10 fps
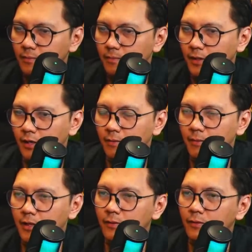
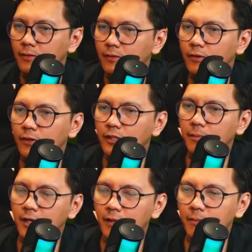Pekanbaru, Kota
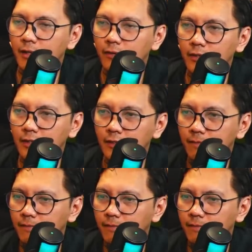Pekanbaru nih.